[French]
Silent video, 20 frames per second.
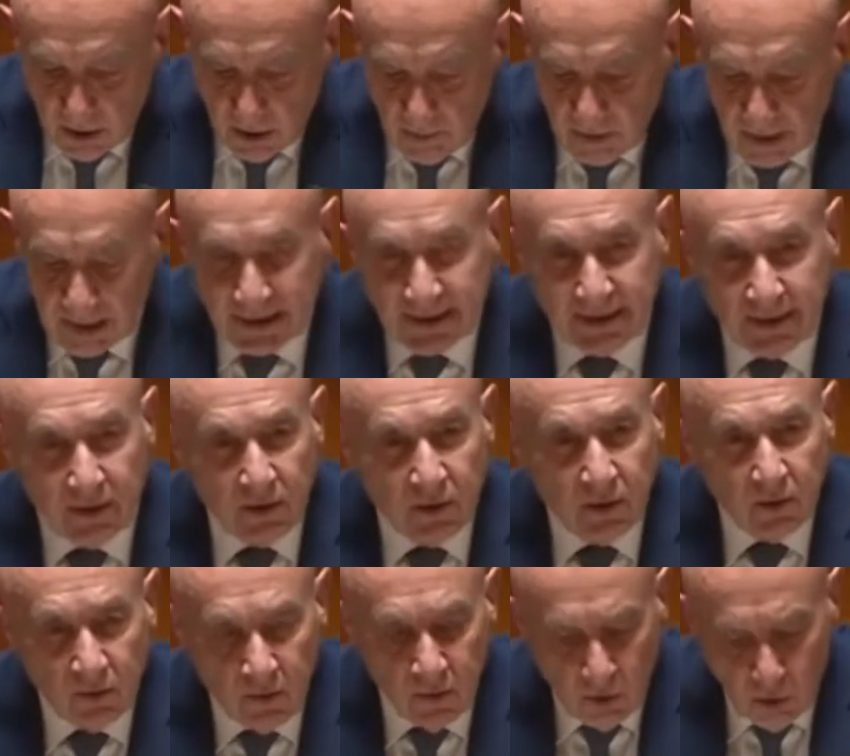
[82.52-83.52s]

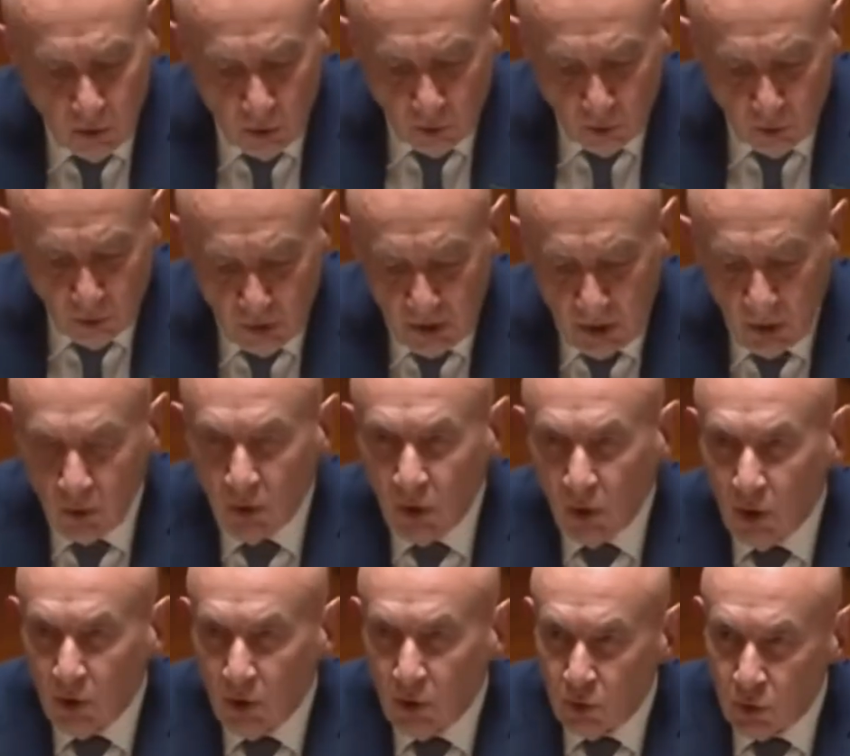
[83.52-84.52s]
présents leur ont donné une
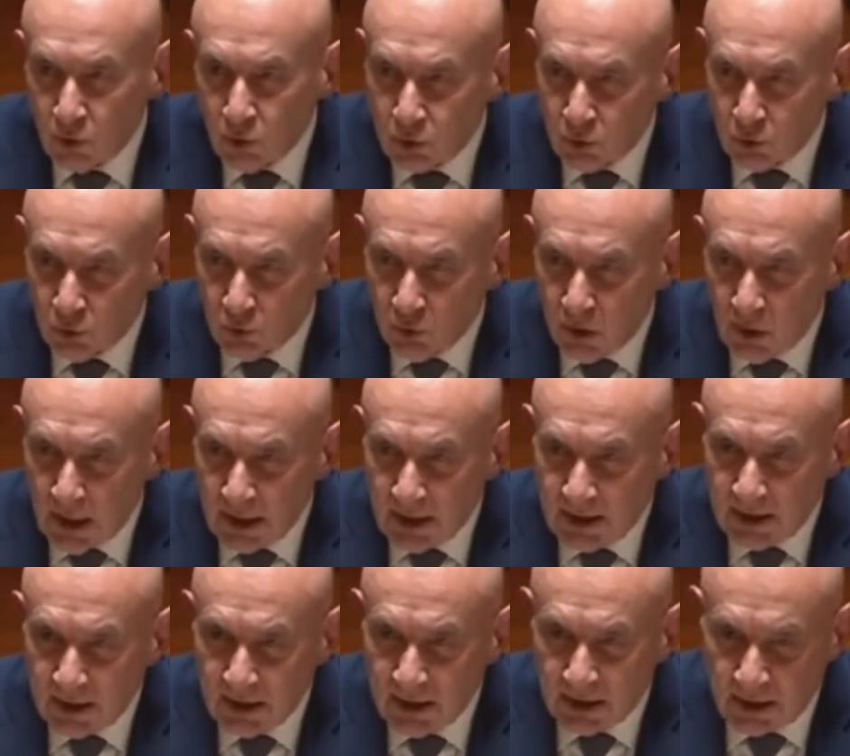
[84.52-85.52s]
grande leçon de
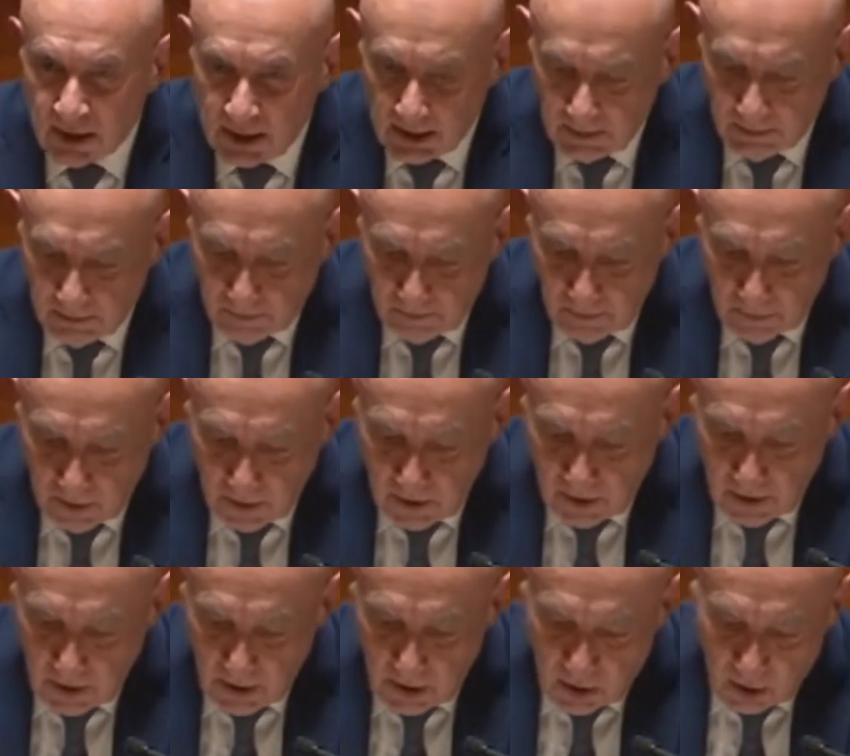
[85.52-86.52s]
laïcité.
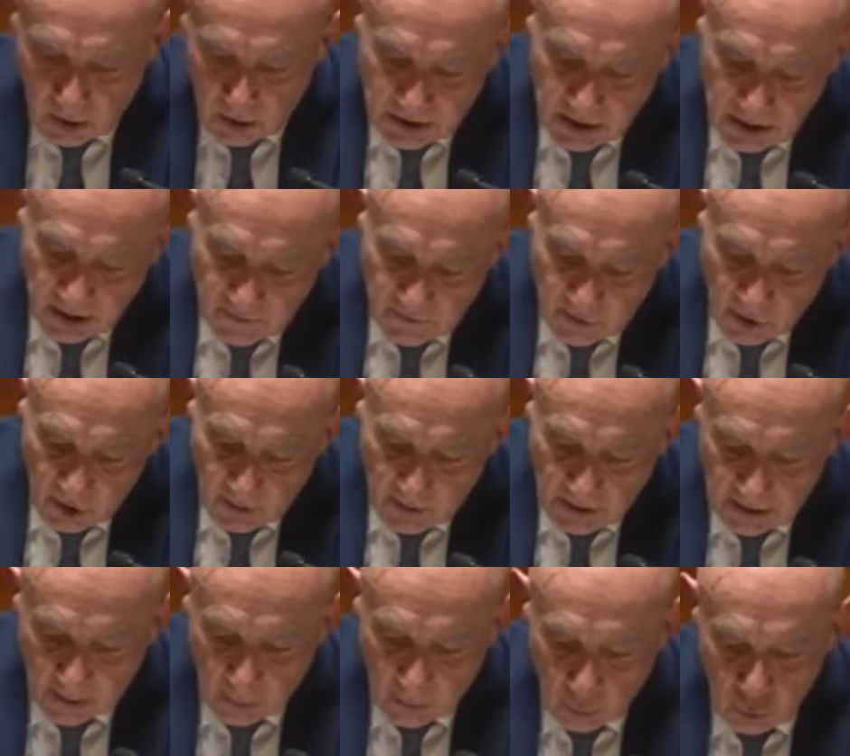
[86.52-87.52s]
En signifiant à
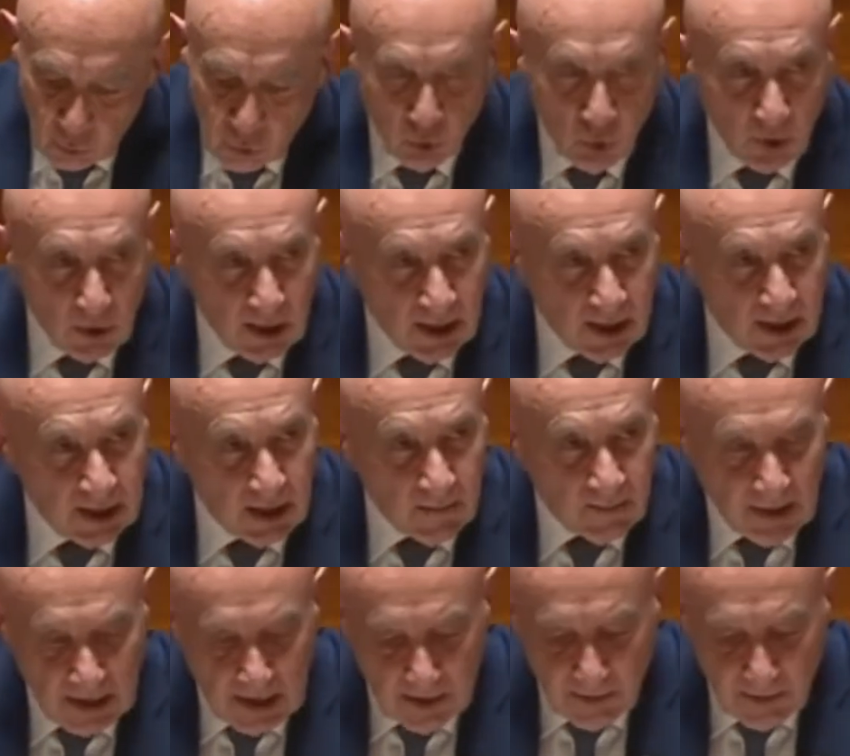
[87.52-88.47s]
Madame Rousseau qu'elle n'était pas la